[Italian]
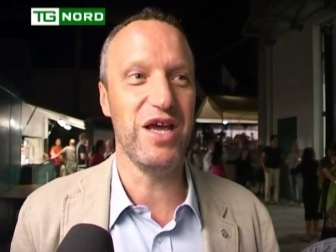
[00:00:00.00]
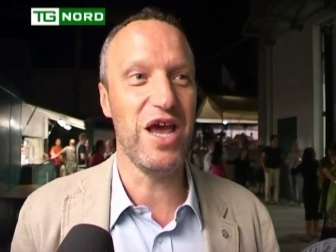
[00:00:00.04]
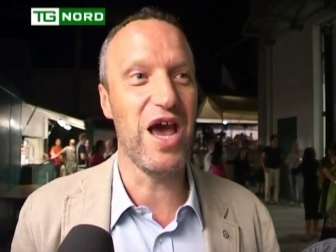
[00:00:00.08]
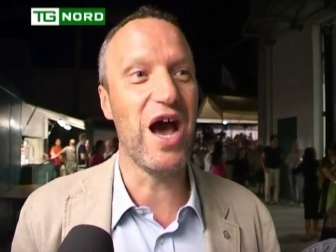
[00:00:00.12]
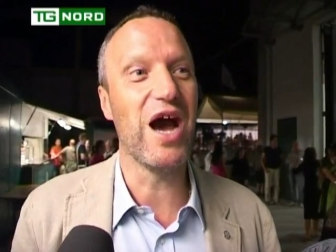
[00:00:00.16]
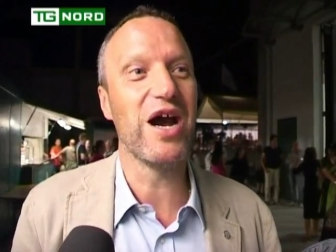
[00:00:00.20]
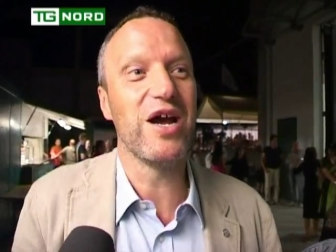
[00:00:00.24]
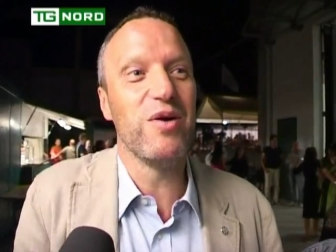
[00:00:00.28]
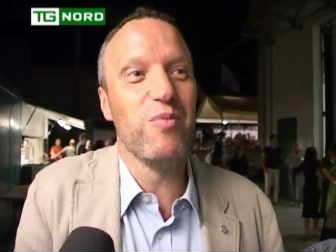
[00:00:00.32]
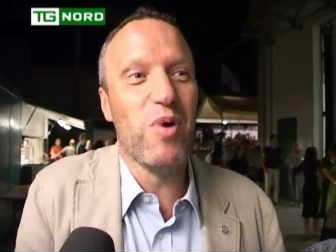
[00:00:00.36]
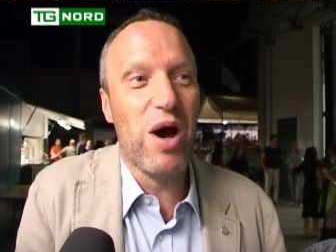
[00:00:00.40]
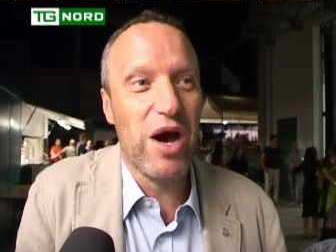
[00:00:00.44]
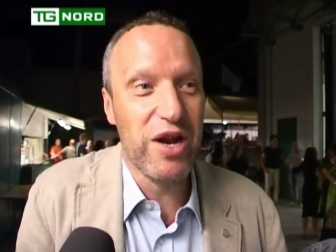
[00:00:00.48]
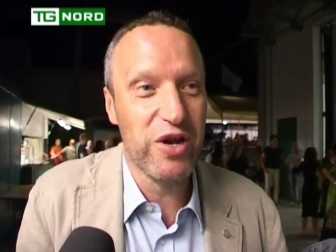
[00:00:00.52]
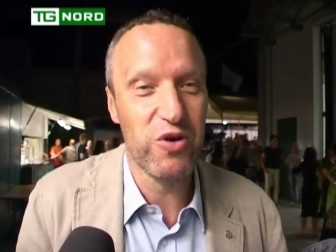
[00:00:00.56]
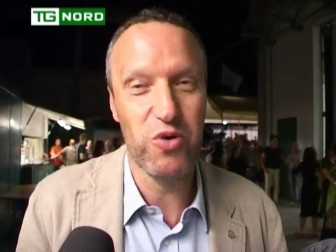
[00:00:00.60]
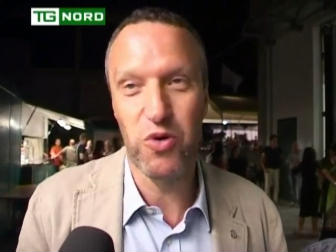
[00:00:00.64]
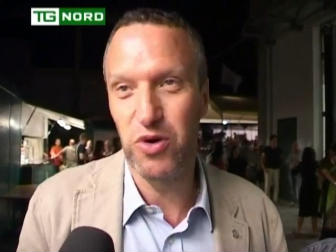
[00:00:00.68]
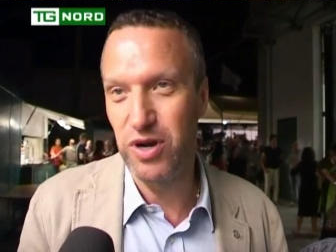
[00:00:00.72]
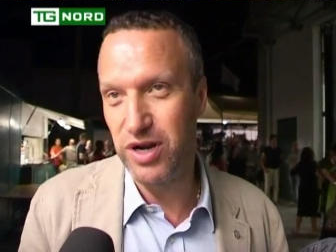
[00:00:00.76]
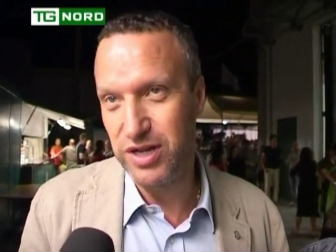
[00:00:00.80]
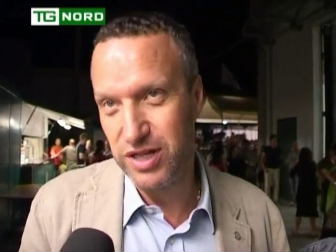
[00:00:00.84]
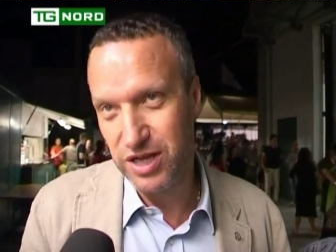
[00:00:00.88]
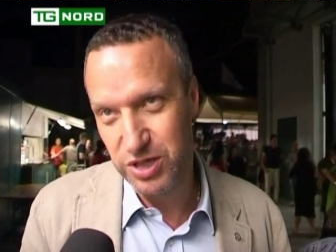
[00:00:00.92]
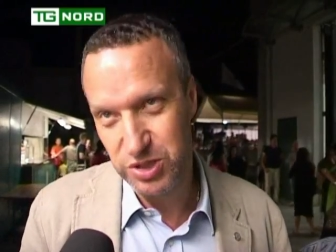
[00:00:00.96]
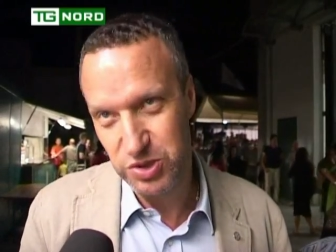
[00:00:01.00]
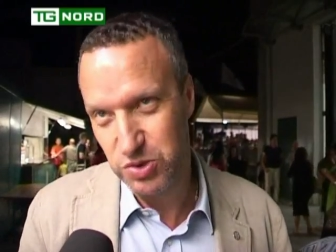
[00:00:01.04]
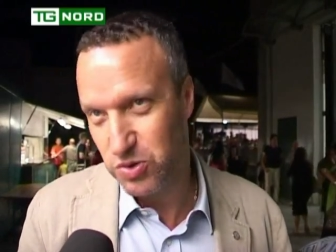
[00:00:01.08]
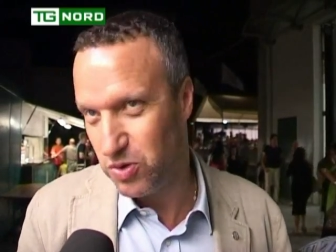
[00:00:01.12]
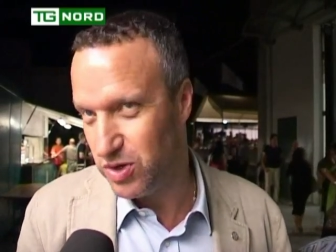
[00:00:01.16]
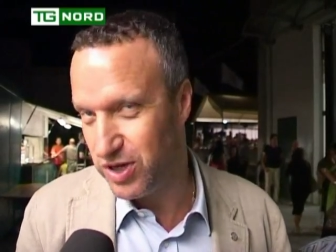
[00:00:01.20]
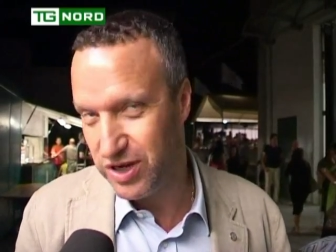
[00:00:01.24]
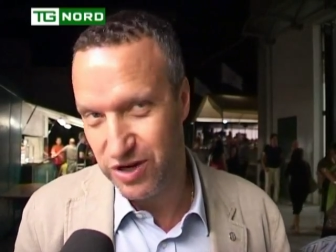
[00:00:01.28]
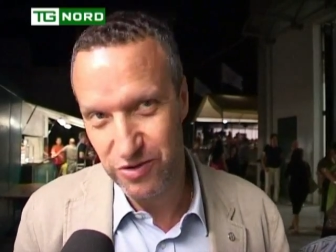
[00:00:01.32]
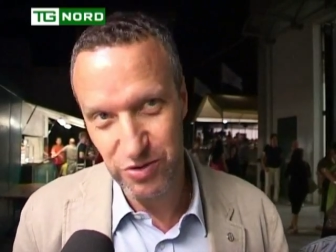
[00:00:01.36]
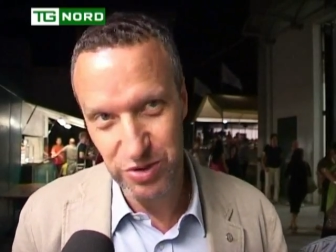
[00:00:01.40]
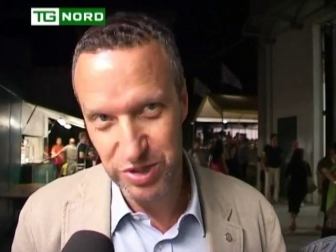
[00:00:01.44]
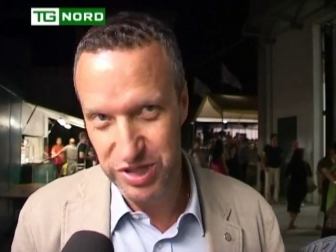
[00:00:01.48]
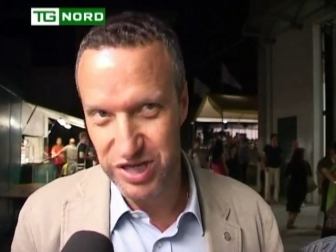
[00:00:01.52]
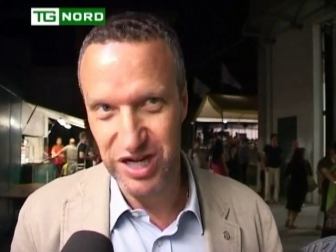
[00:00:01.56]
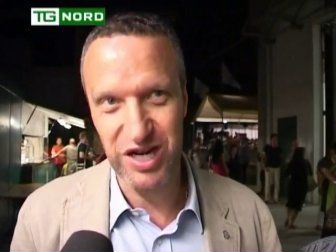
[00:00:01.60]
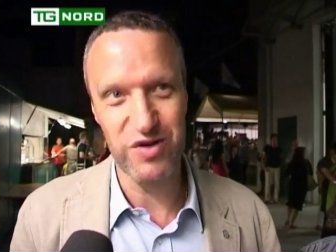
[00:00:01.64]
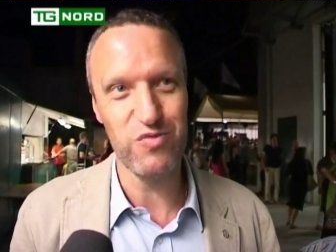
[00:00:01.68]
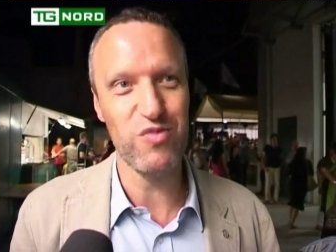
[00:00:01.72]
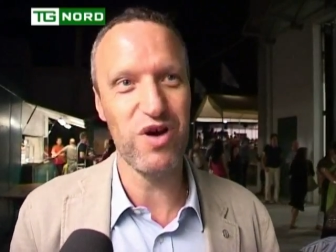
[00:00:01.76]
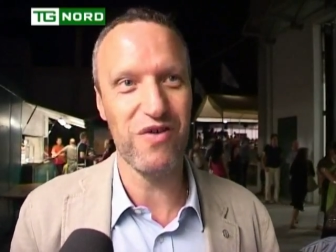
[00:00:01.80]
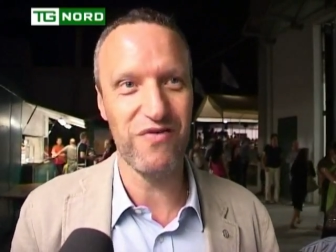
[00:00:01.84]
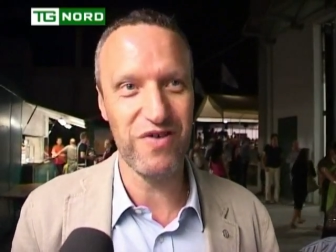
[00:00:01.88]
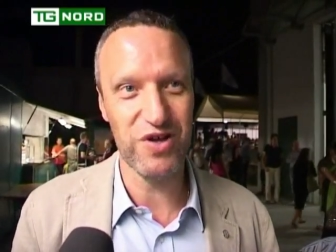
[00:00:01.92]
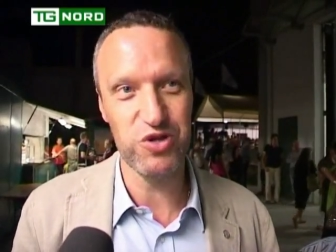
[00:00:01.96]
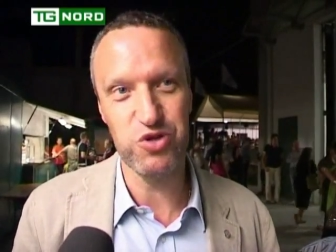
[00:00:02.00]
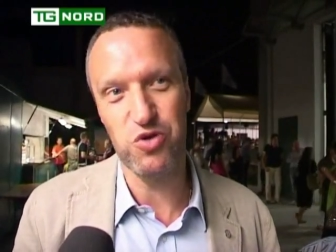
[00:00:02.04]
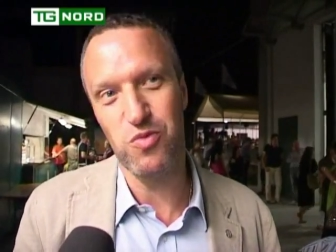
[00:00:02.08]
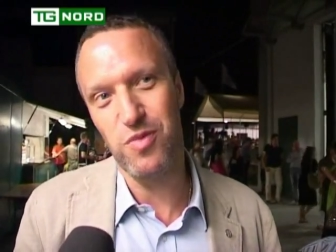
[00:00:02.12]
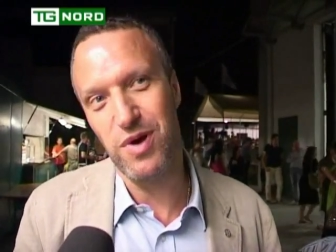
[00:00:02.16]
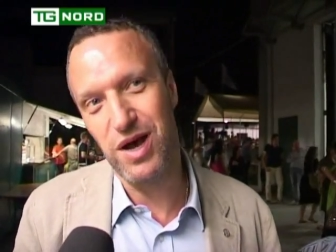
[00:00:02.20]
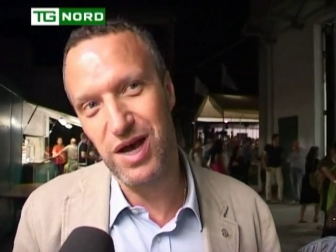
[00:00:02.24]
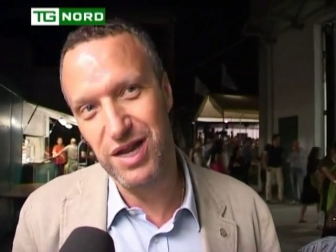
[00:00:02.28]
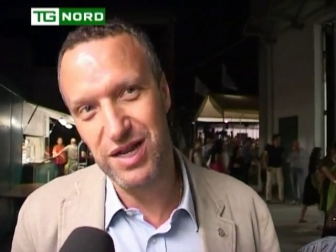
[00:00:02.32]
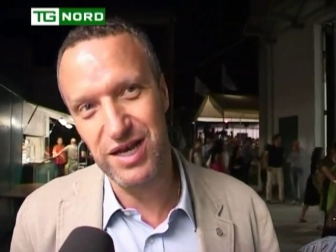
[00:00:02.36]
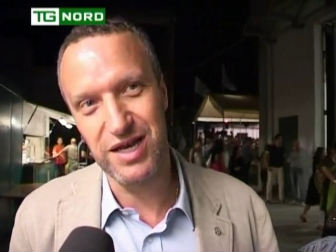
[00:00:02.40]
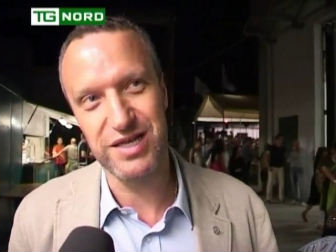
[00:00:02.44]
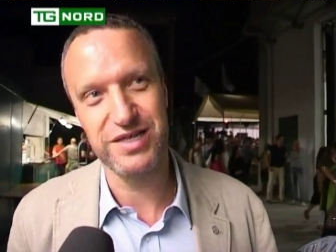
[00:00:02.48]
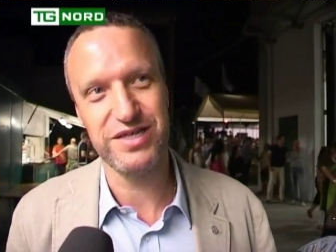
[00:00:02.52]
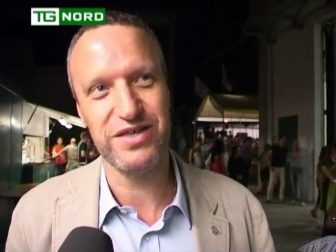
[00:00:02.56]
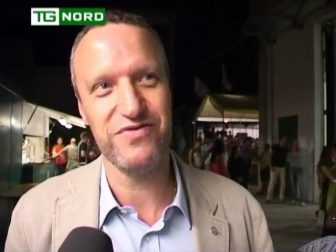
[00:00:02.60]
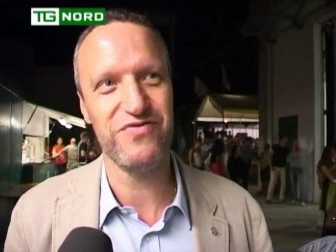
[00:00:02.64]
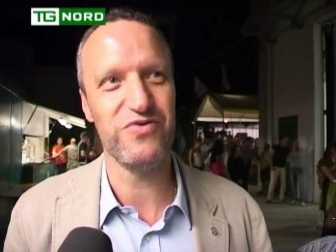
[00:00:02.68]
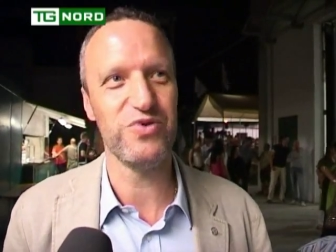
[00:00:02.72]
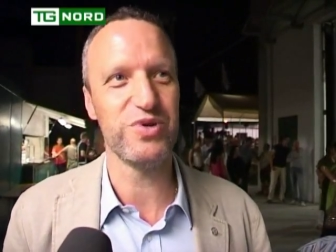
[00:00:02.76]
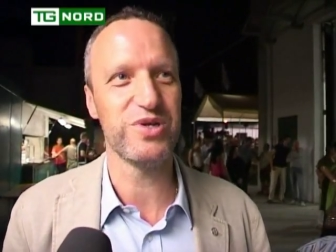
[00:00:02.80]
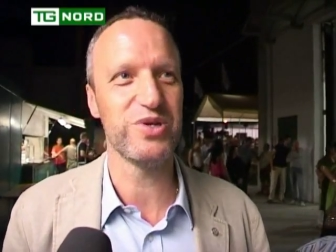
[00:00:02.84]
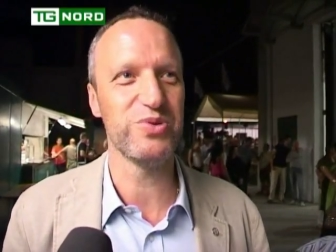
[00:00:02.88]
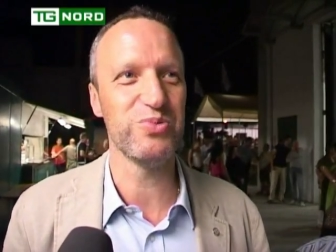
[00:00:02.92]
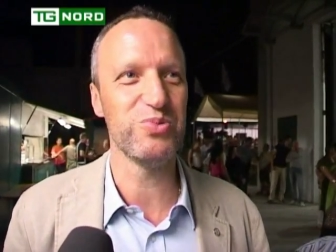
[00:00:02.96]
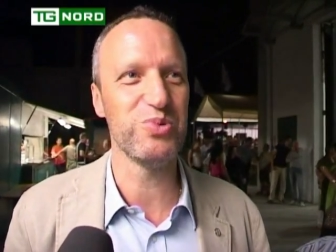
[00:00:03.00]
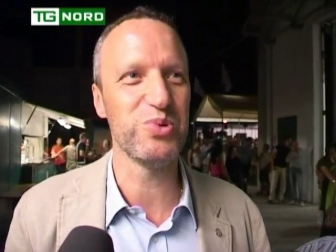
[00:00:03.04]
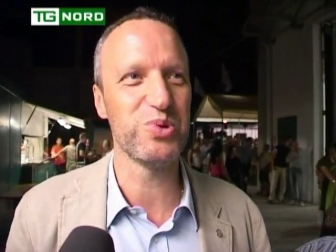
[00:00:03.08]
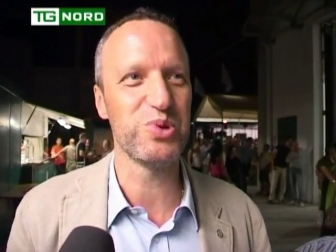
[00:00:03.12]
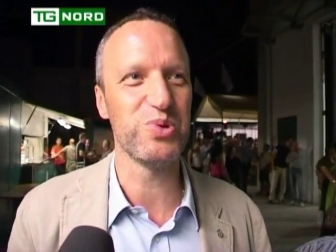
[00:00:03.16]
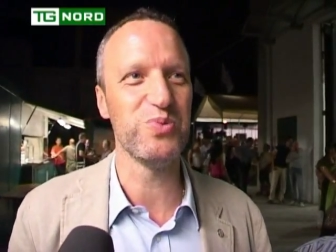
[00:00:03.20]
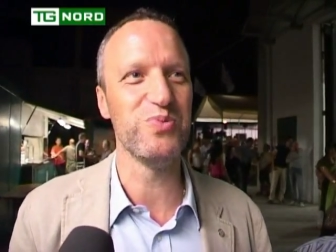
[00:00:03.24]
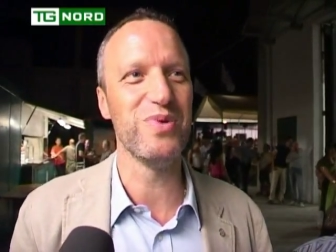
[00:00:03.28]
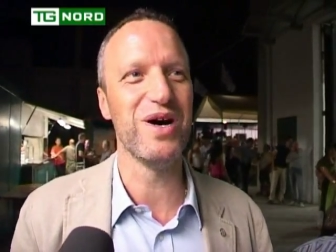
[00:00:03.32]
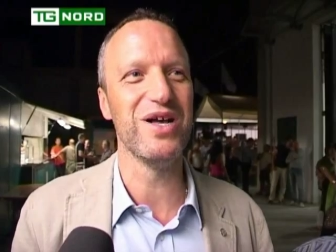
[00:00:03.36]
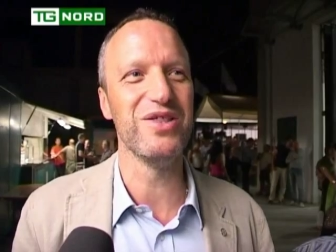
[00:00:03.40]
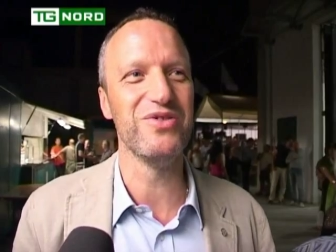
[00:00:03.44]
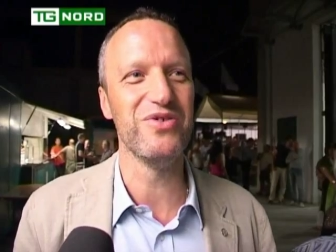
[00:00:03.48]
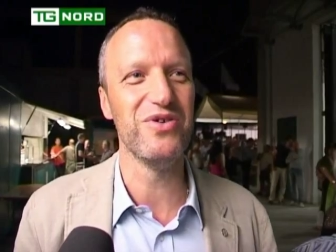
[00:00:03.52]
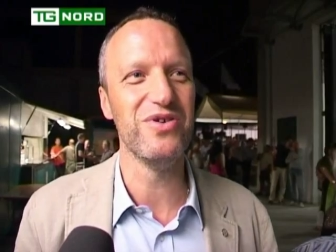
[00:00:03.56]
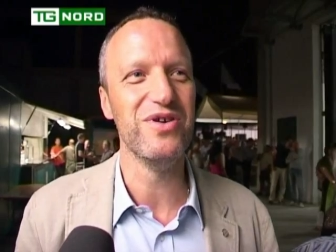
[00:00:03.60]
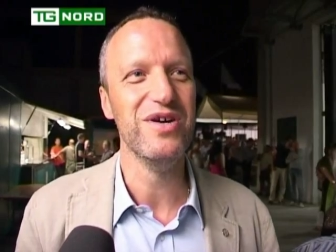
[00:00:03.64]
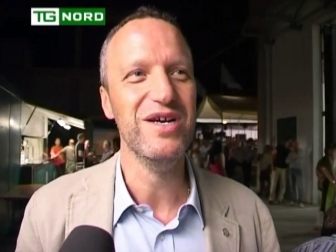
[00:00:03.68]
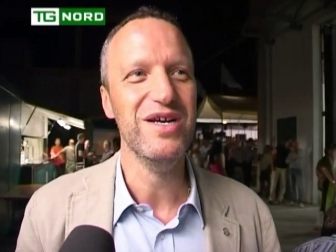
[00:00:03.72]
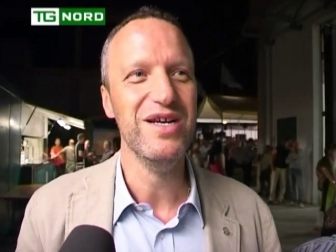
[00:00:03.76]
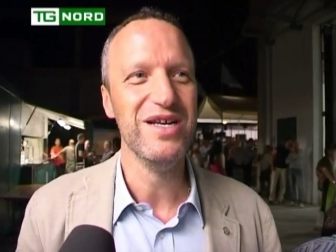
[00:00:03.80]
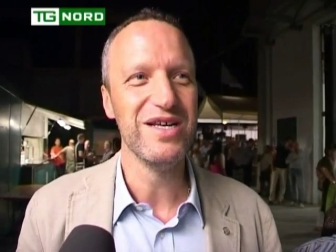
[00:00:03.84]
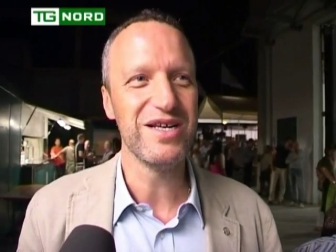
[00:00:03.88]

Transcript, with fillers: e anche magari correre da soli che non sarebbe affatto male, anzi forse tutto sommato